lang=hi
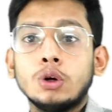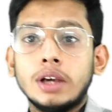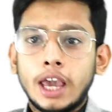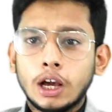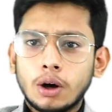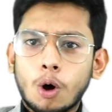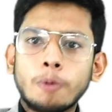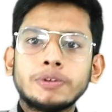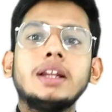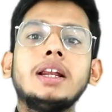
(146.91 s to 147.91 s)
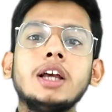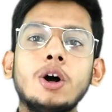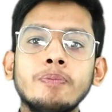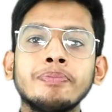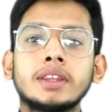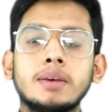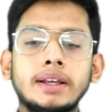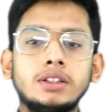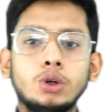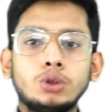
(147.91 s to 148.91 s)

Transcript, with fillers: तो एक ऑप्शन ही ले आओ कि भाई